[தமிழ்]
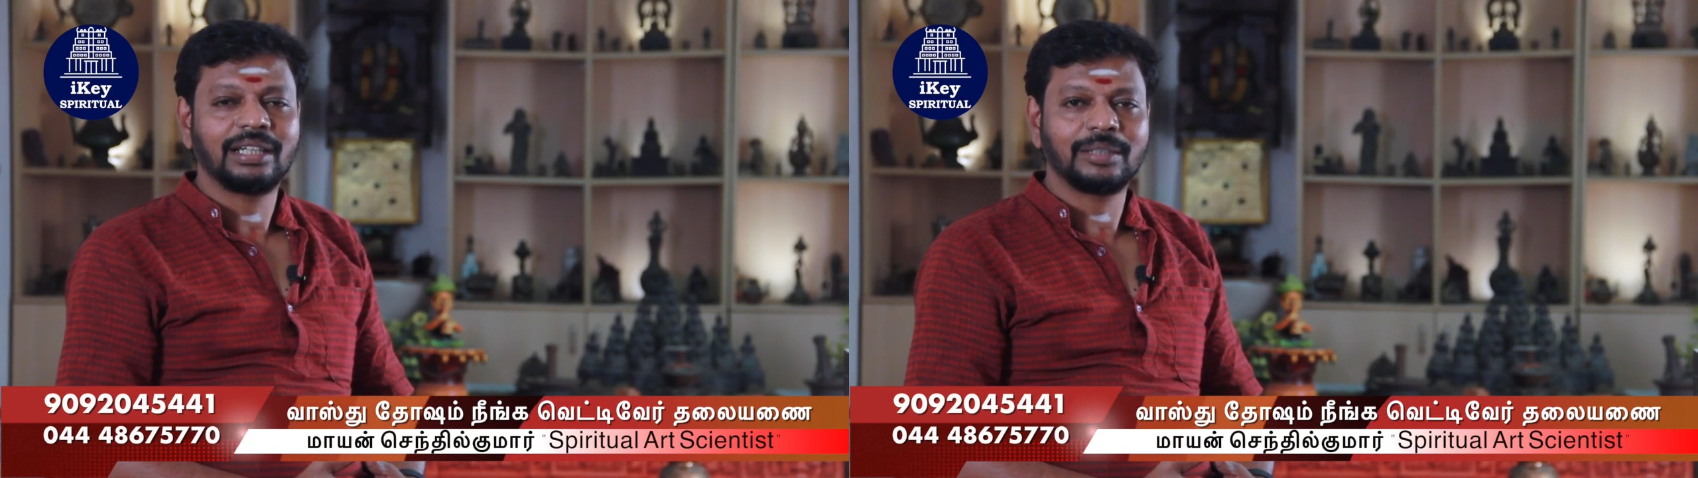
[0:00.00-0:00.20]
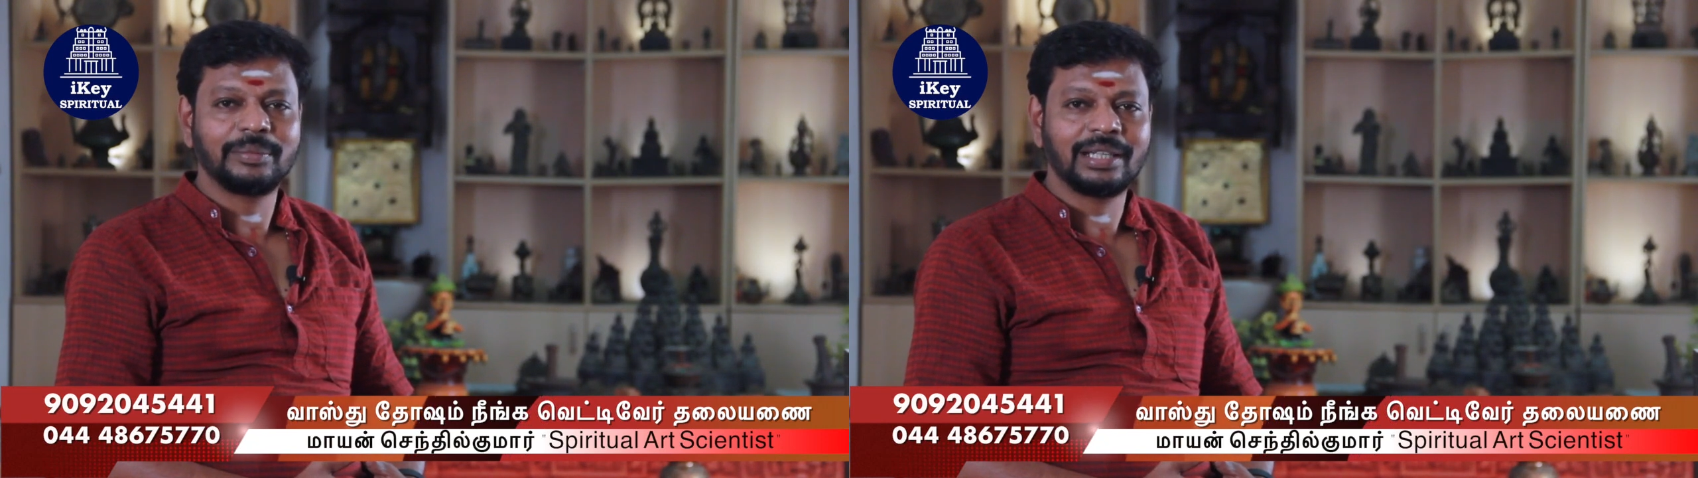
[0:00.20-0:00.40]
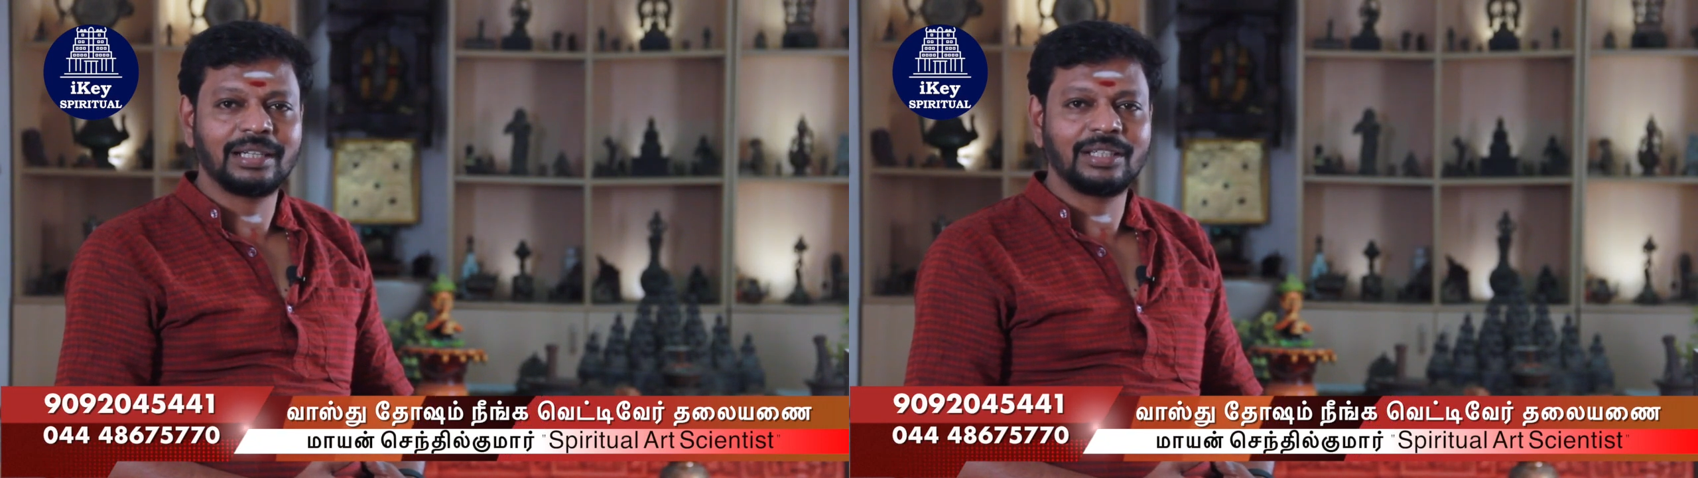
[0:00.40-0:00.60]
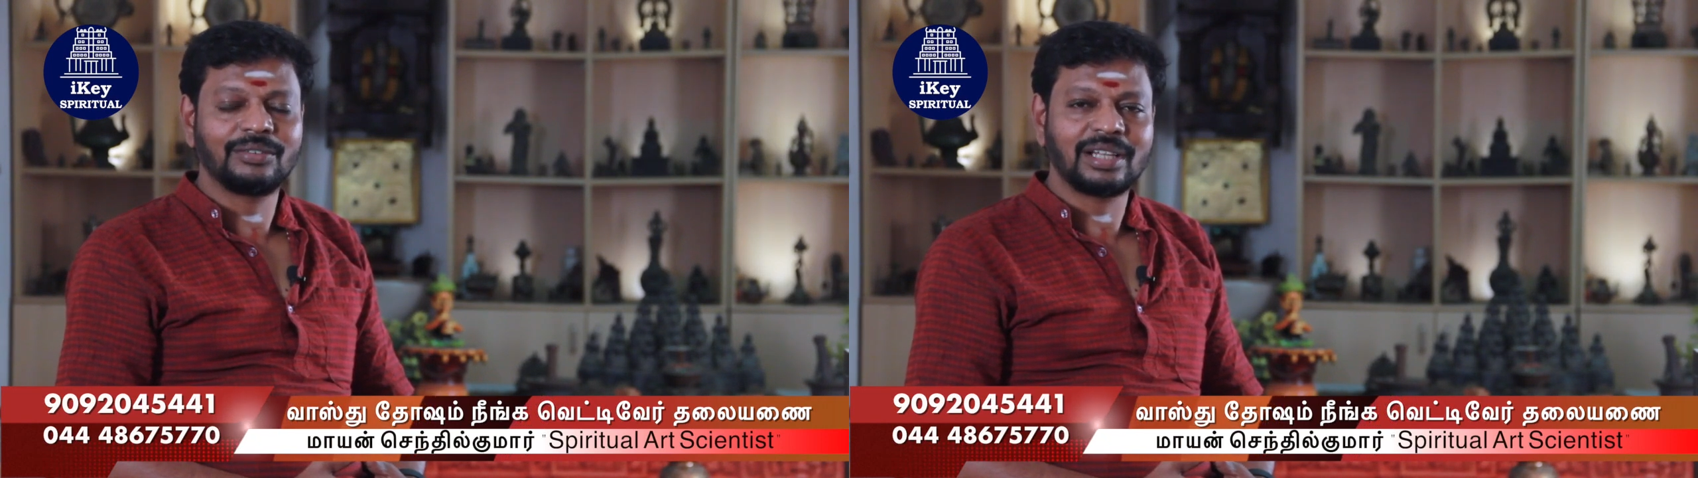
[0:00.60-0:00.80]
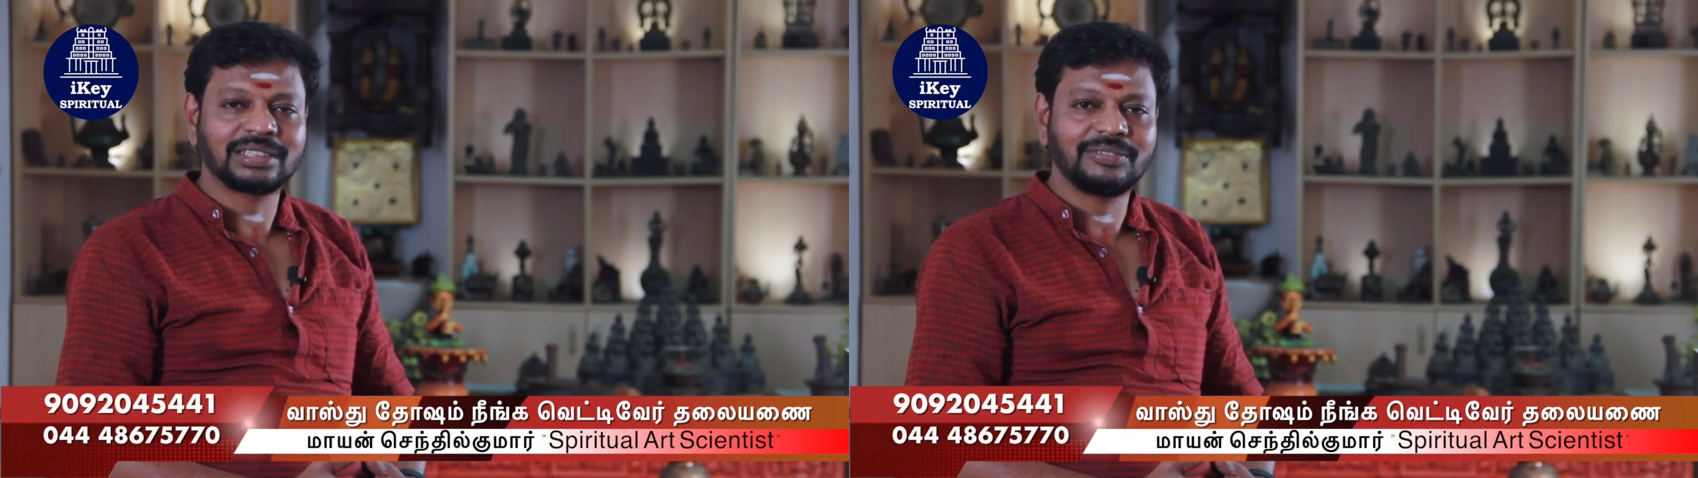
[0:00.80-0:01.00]
அருமையான
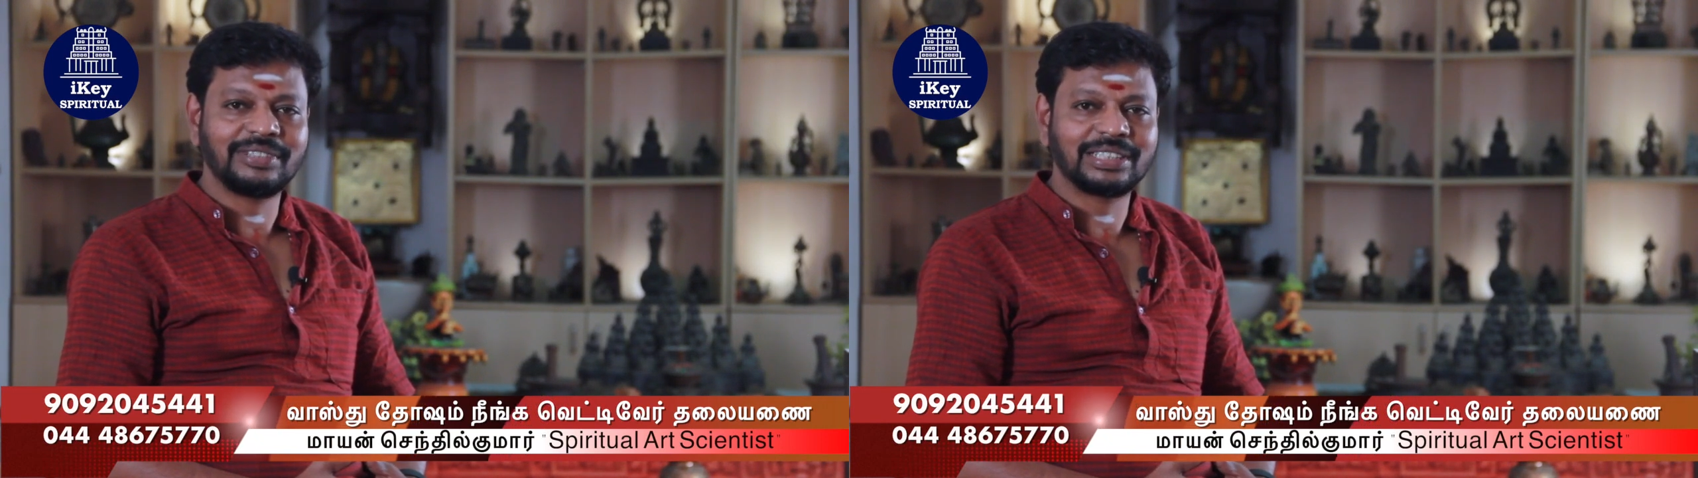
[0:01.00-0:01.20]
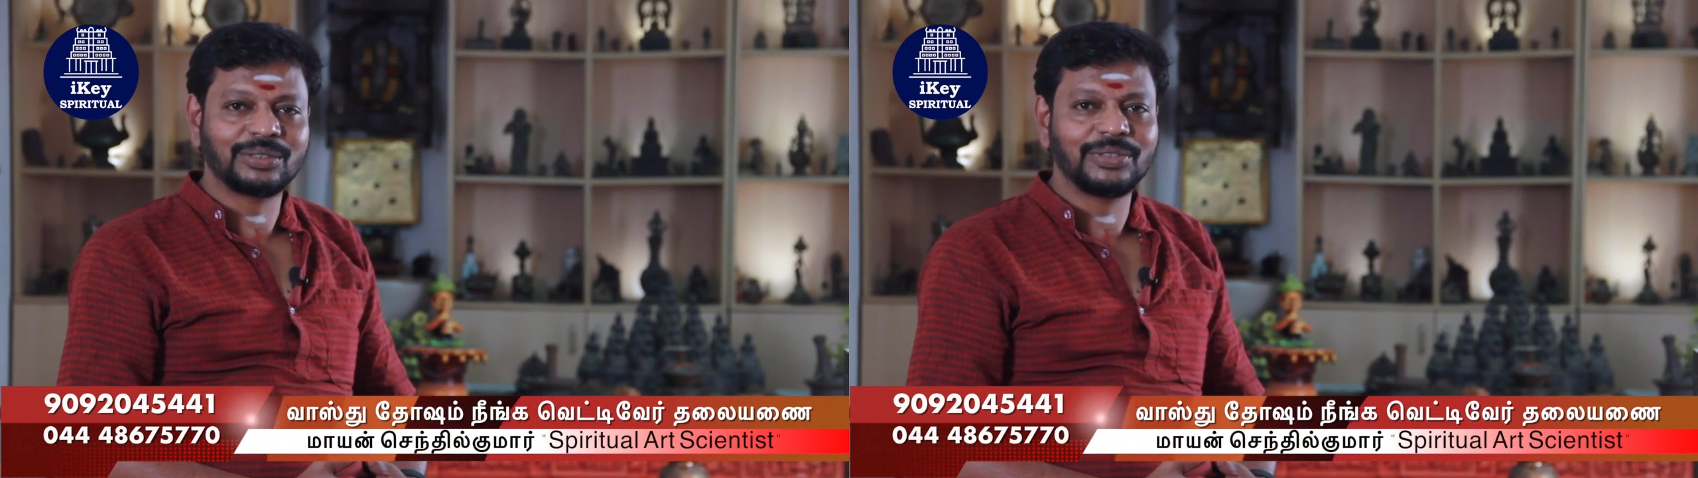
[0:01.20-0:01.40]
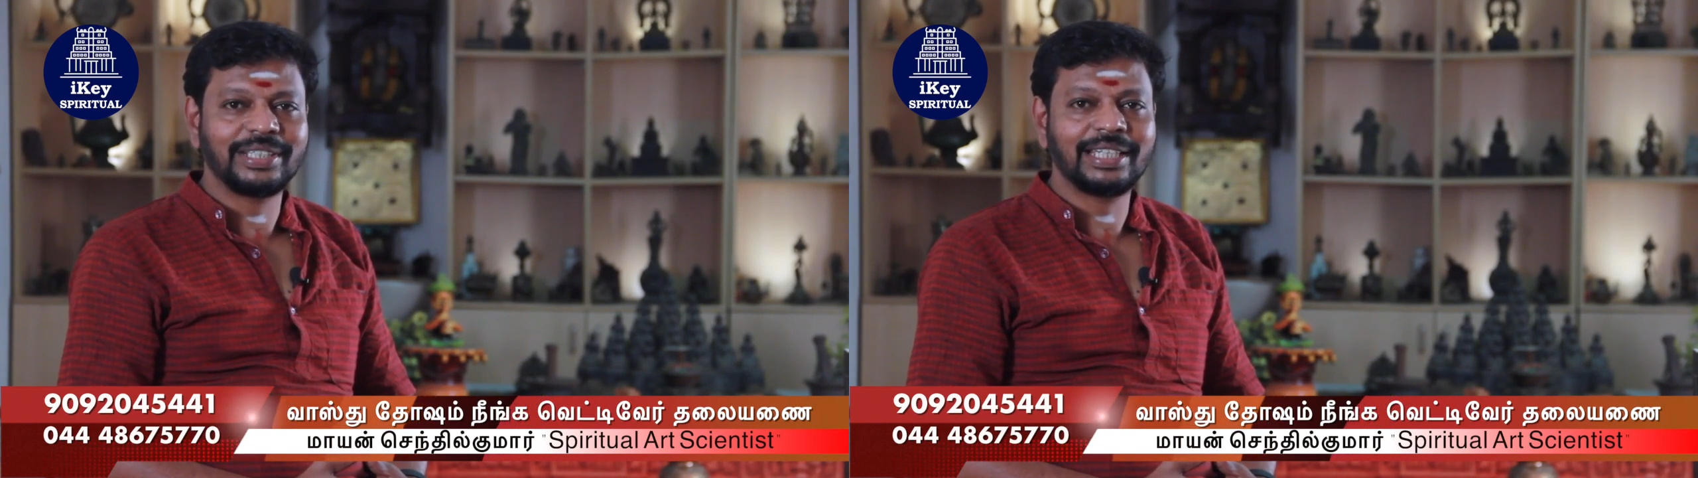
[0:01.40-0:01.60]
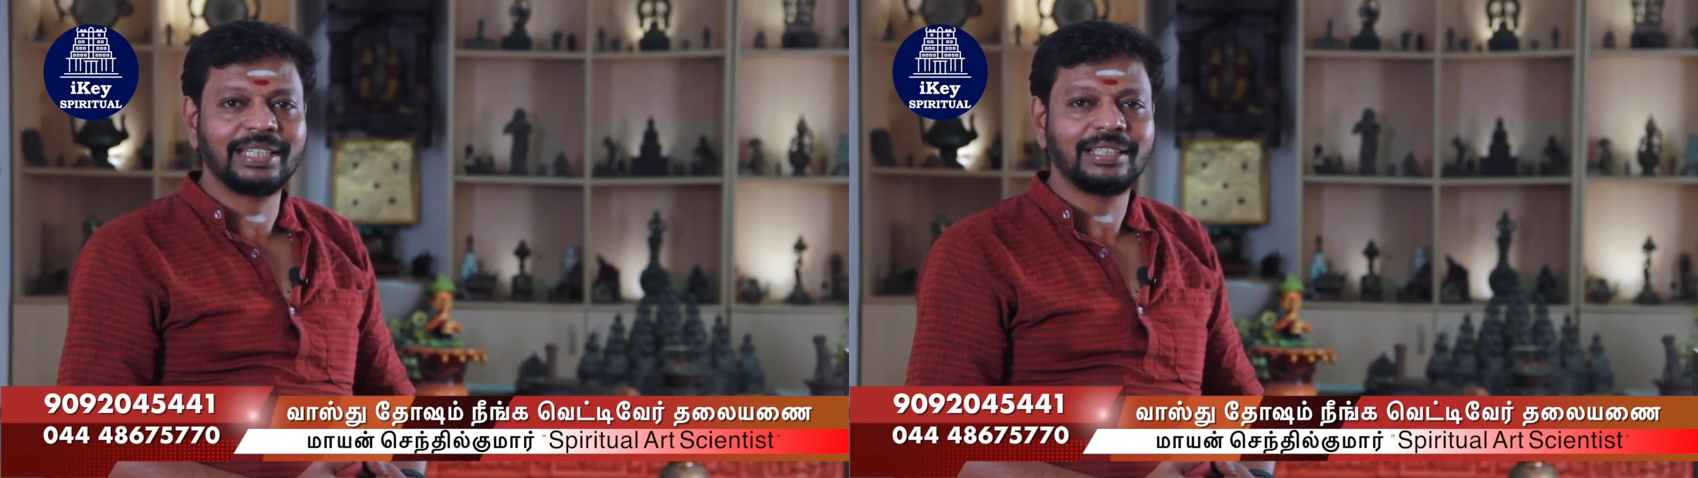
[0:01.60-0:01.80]
வாசம் வீசக்கூடிய